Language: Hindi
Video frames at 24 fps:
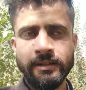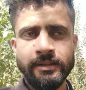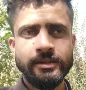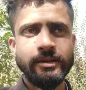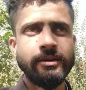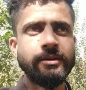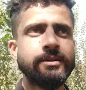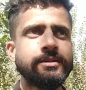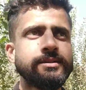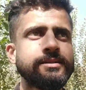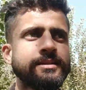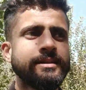
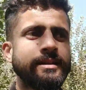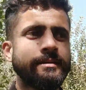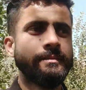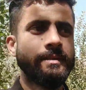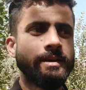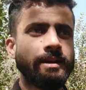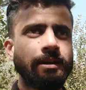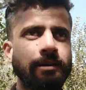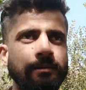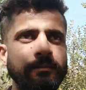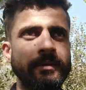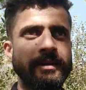तो इस
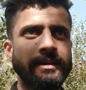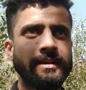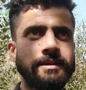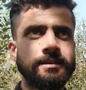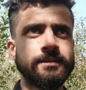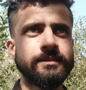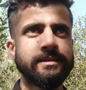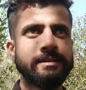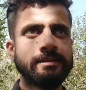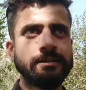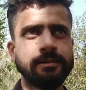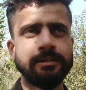समय हमें
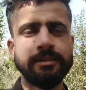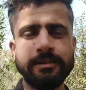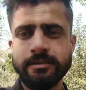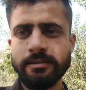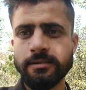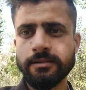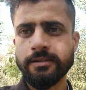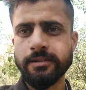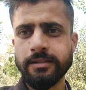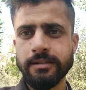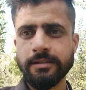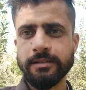किस
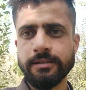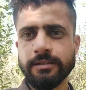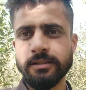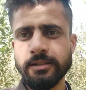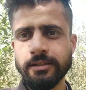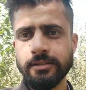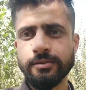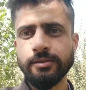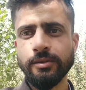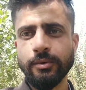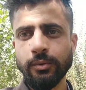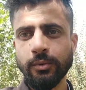चीज़
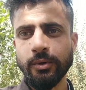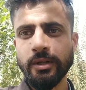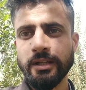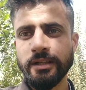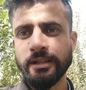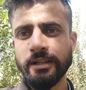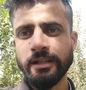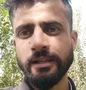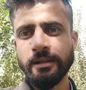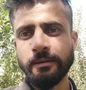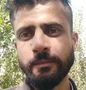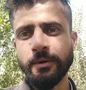की
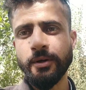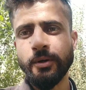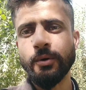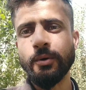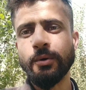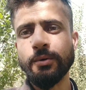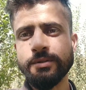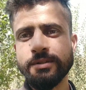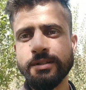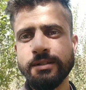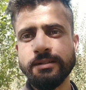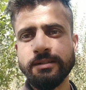ज़रूरत है हमें
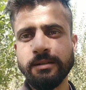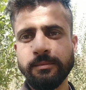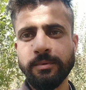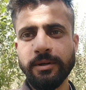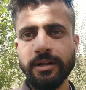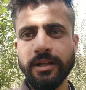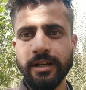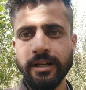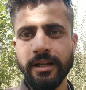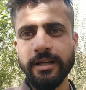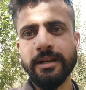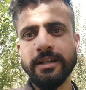कौन सी
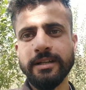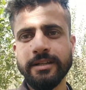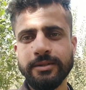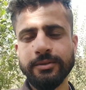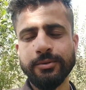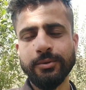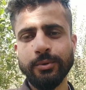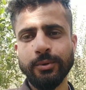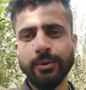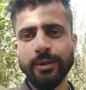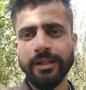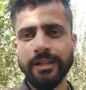स्प्रे करने की
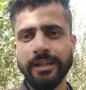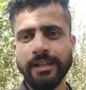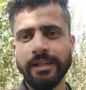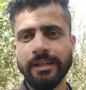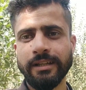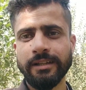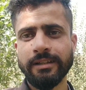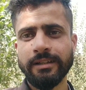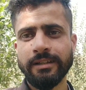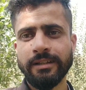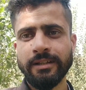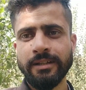ज़रूरत है
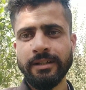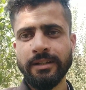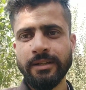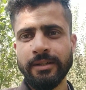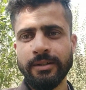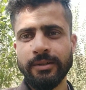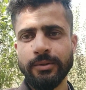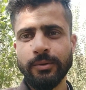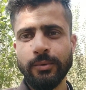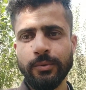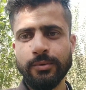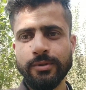
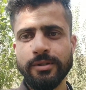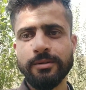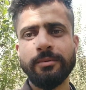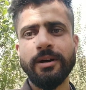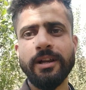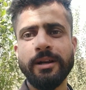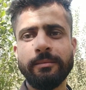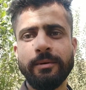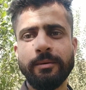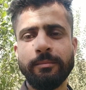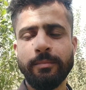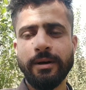तो उसी
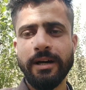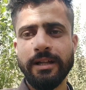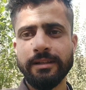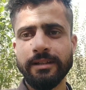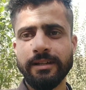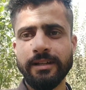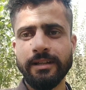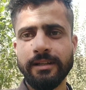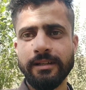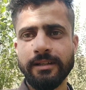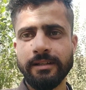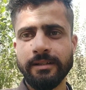बारे में हम बात
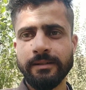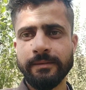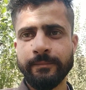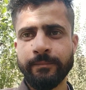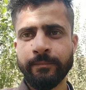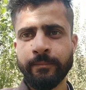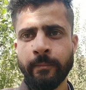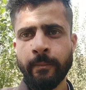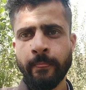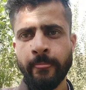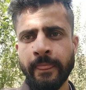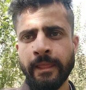करेंगे
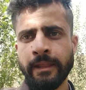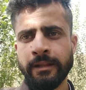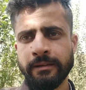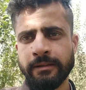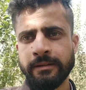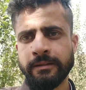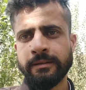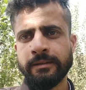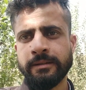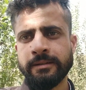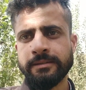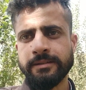
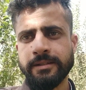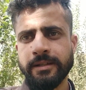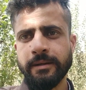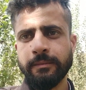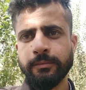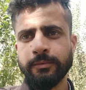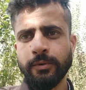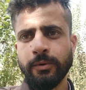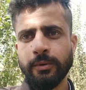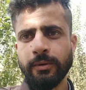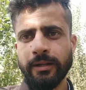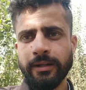
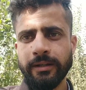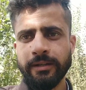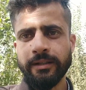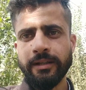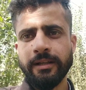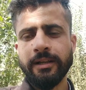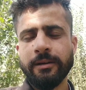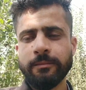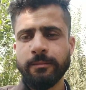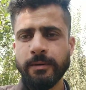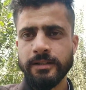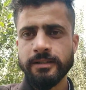सेब तोड़ान के
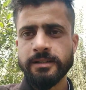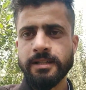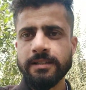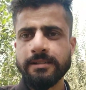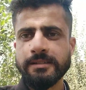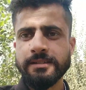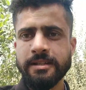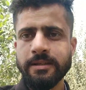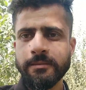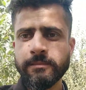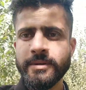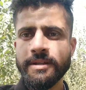लगभग
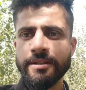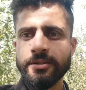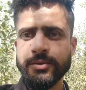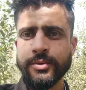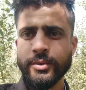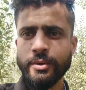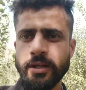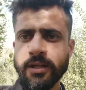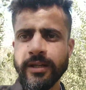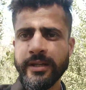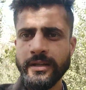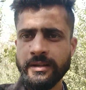दस दिन बीत
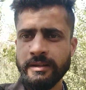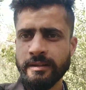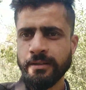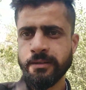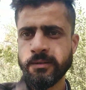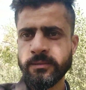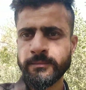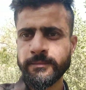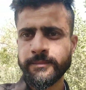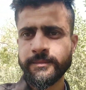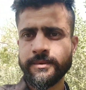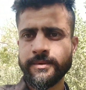चुके हैं
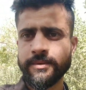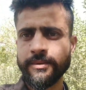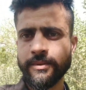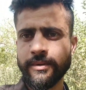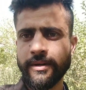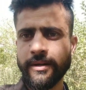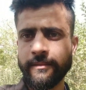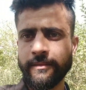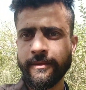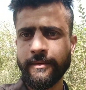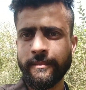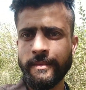तो
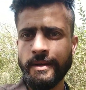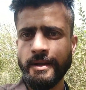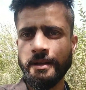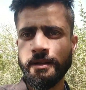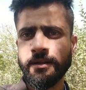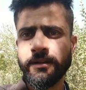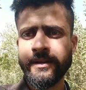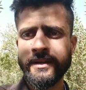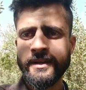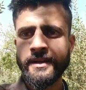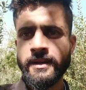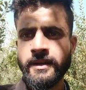अब हमें
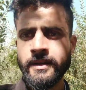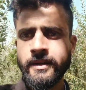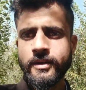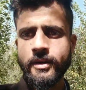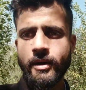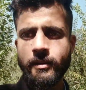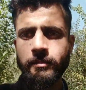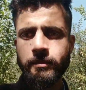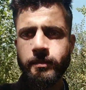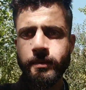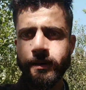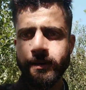
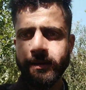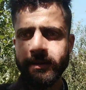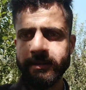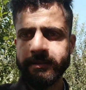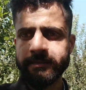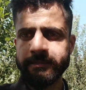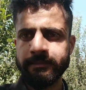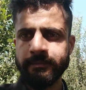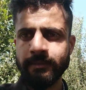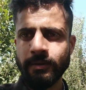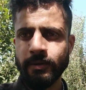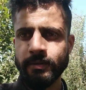कॉपर
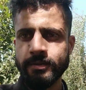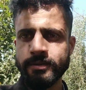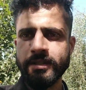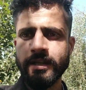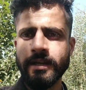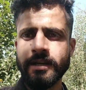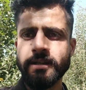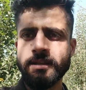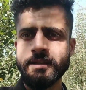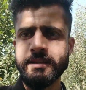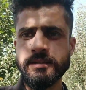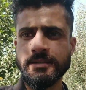
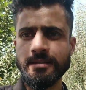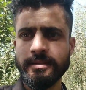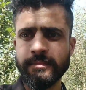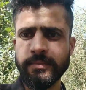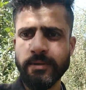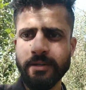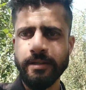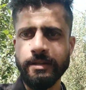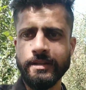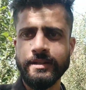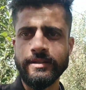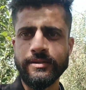ऑक्साइड की
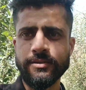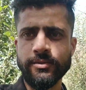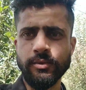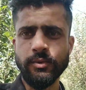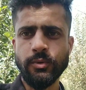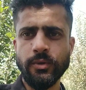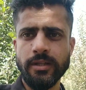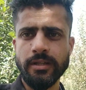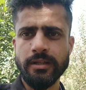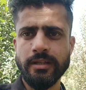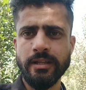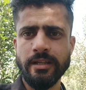स्प्रे की
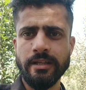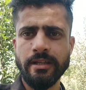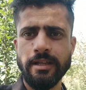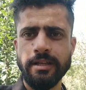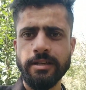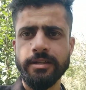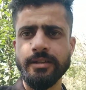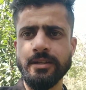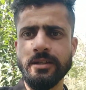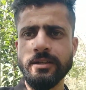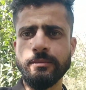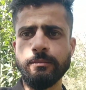ज़रूरत है
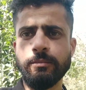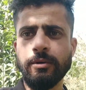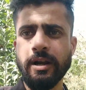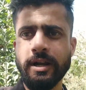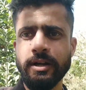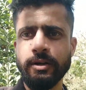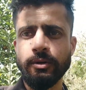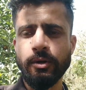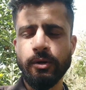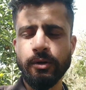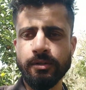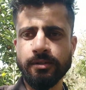यानी कि
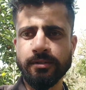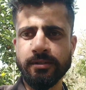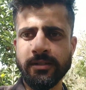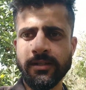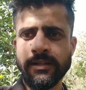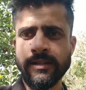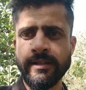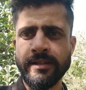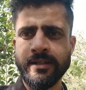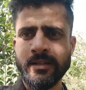ब्लाइटॉक्स